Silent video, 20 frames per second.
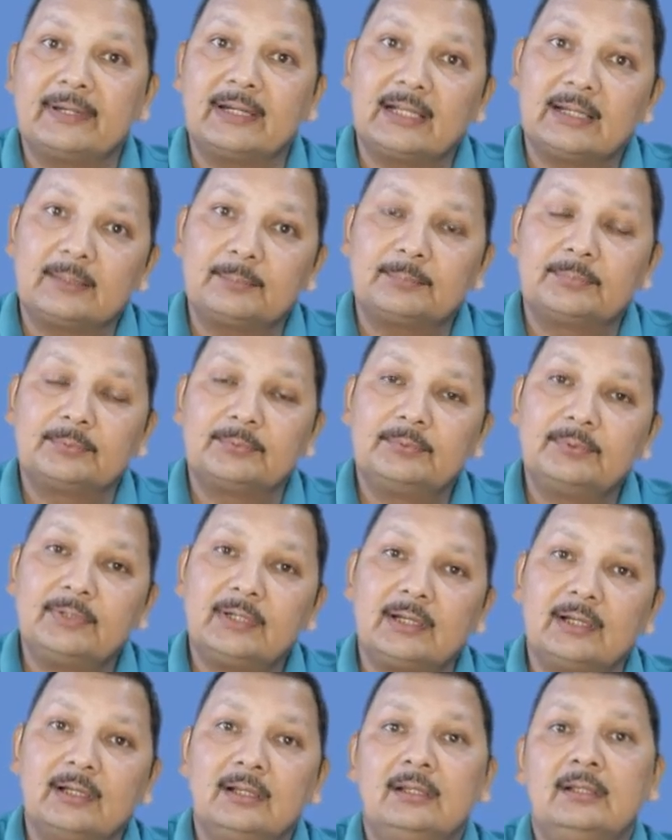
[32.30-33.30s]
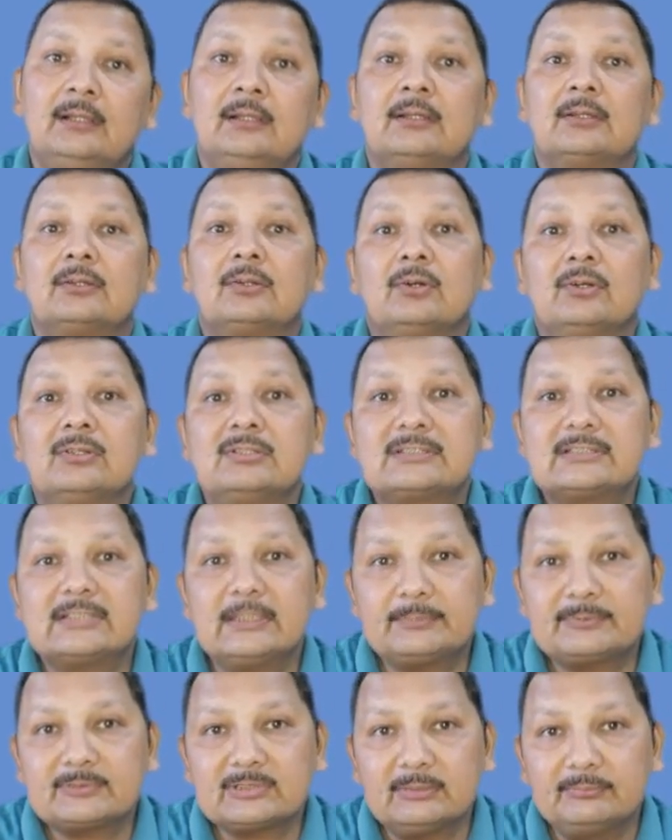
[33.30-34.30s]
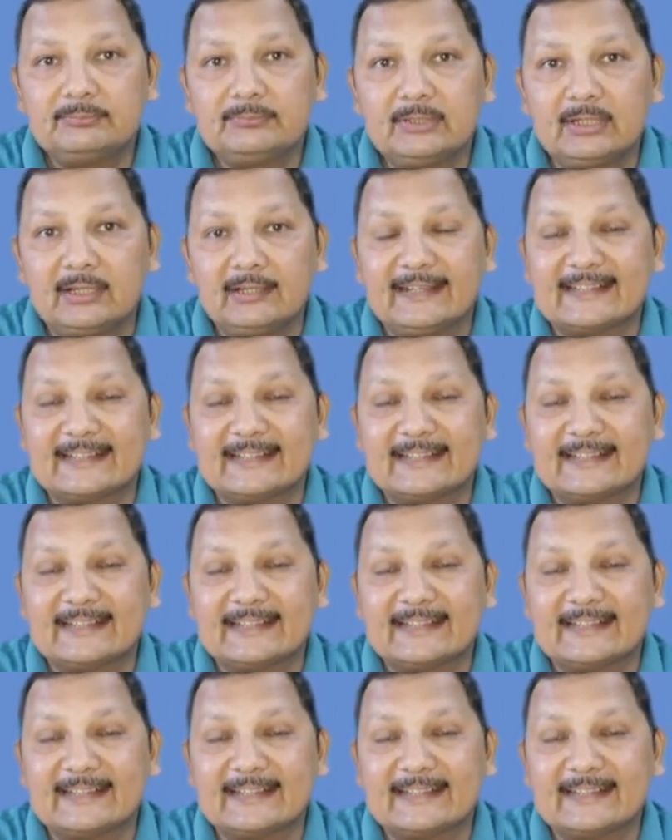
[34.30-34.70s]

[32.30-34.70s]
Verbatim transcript: पढ़ा पूरा कॉन्सेप्ट समझा